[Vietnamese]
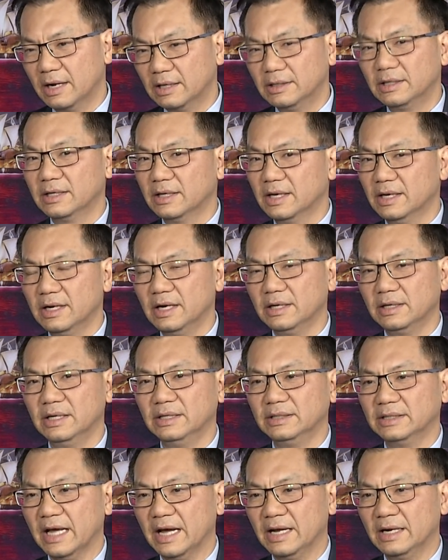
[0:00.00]
kích thích cái nền
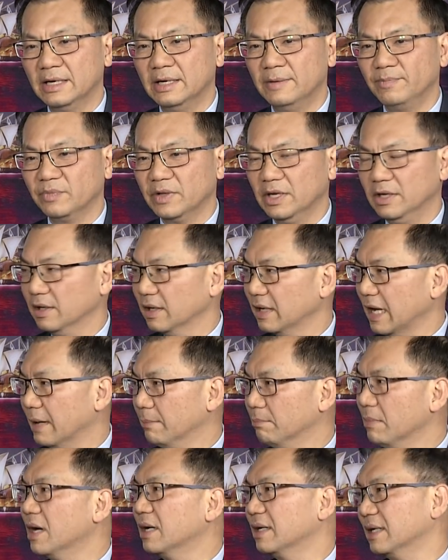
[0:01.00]
kinh tế đó thì nó lại
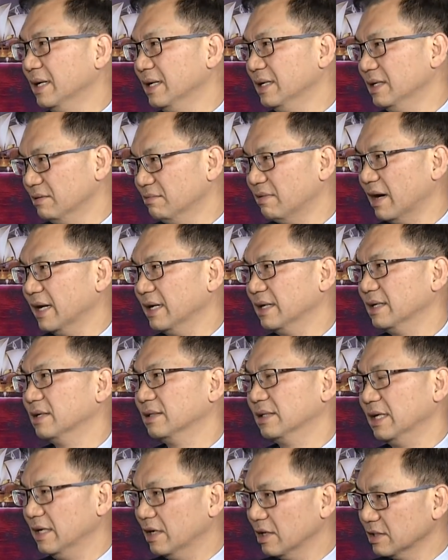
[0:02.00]
mất đi như vậy
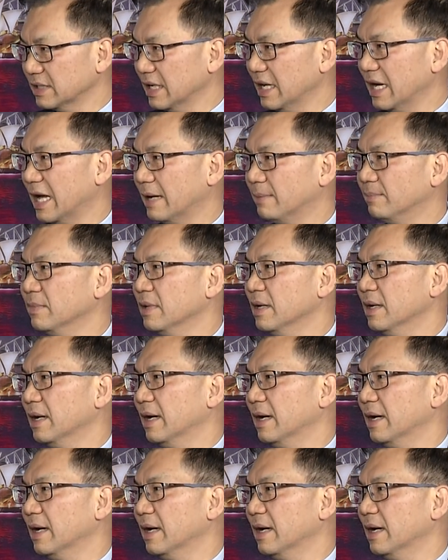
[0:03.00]
thì nó sẽ làm